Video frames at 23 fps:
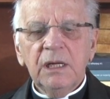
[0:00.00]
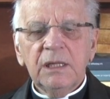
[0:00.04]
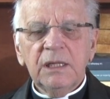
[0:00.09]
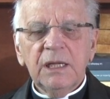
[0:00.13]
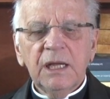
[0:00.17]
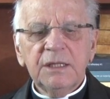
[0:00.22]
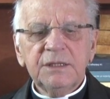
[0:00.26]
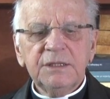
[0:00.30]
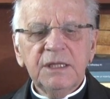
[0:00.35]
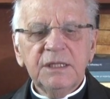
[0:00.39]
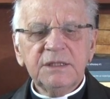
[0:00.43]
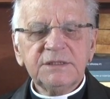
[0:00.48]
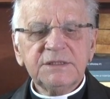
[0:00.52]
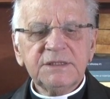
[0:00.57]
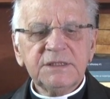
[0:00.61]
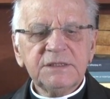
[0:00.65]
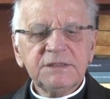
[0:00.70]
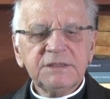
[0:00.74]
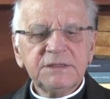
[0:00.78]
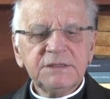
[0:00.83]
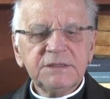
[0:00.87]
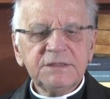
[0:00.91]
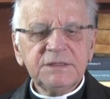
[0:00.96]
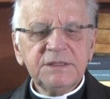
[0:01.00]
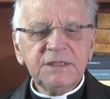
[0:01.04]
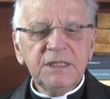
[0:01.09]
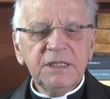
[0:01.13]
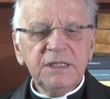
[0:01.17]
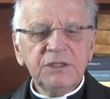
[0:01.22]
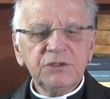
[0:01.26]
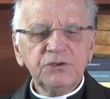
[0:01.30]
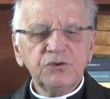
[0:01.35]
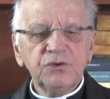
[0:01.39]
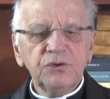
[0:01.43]
la
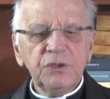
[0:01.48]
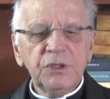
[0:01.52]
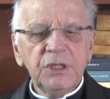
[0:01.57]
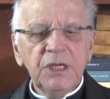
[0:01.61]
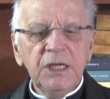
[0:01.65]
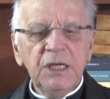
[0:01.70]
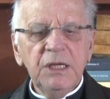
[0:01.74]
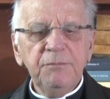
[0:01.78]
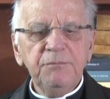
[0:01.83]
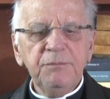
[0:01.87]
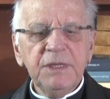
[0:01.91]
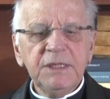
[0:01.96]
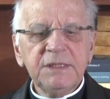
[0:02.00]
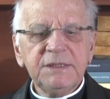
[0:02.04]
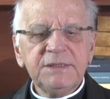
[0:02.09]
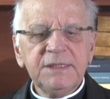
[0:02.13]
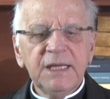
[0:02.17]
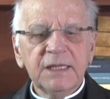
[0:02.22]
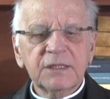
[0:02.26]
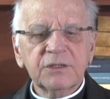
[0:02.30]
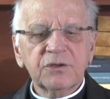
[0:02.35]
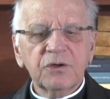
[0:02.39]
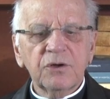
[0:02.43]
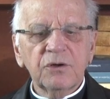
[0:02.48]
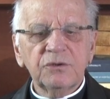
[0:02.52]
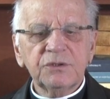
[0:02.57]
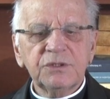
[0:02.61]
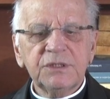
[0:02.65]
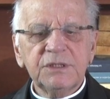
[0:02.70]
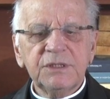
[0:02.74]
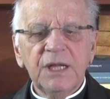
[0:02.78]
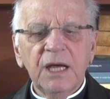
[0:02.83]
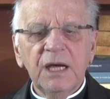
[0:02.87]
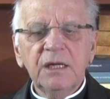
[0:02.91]
nécessité d'une immédiate
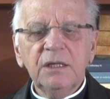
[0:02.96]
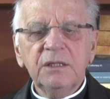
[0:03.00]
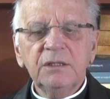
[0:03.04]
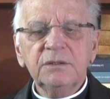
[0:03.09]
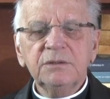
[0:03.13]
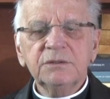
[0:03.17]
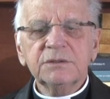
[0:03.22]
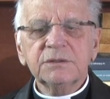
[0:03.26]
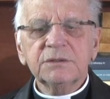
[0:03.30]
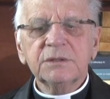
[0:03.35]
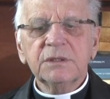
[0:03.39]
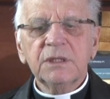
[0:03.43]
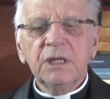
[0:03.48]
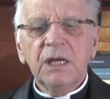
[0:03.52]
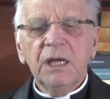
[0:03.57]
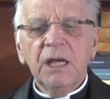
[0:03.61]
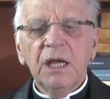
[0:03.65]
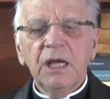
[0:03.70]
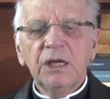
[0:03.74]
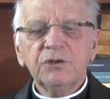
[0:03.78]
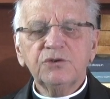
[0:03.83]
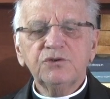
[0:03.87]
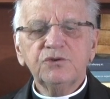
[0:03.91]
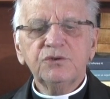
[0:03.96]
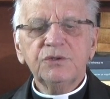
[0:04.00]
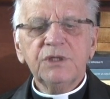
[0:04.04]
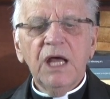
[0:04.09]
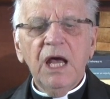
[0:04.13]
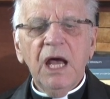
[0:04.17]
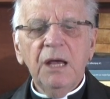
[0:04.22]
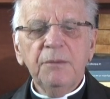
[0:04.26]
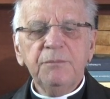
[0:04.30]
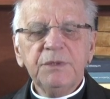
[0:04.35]
continence et d'une